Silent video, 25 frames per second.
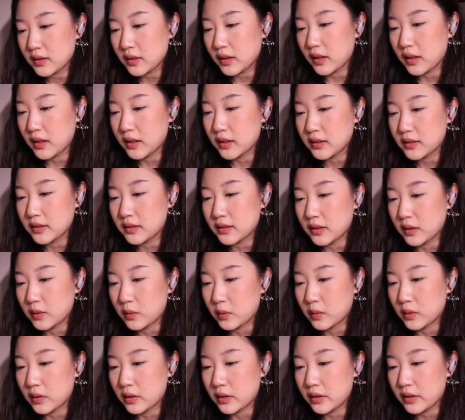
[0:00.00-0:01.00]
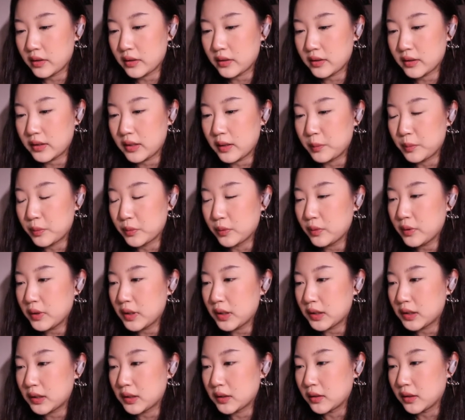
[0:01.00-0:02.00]
啊，等会儿你不
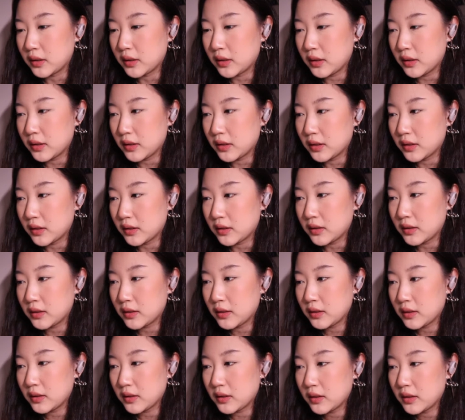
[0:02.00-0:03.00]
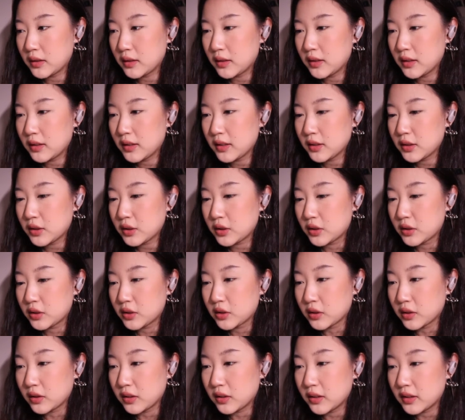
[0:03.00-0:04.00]
会得了
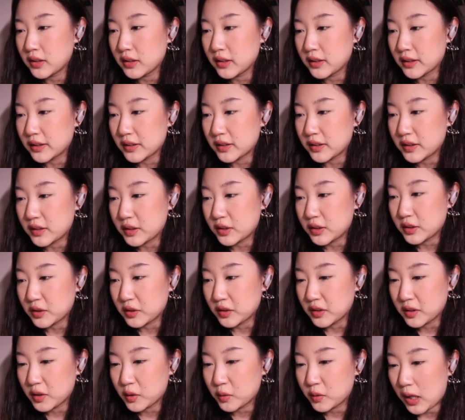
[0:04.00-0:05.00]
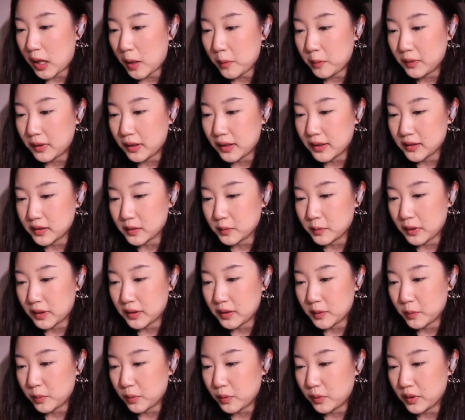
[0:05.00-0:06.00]
得了那个得了 c r a b l i e 吧？
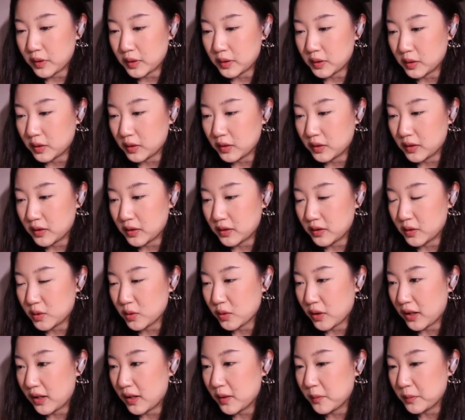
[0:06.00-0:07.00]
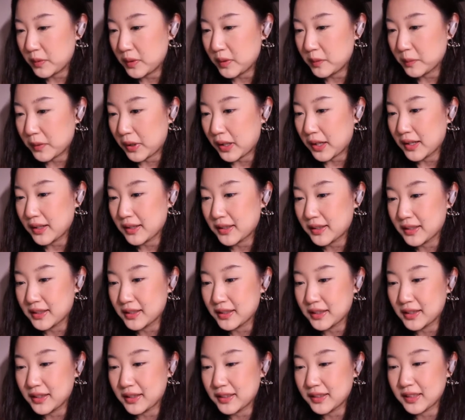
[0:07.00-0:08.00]
你不会得了传染病吧？
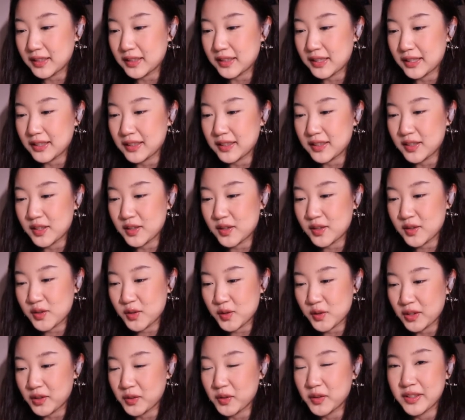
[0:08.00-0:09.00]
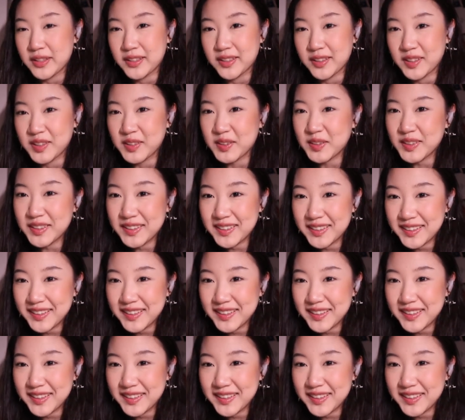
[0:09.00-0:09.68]
跟刚刚那大哥睡过以后。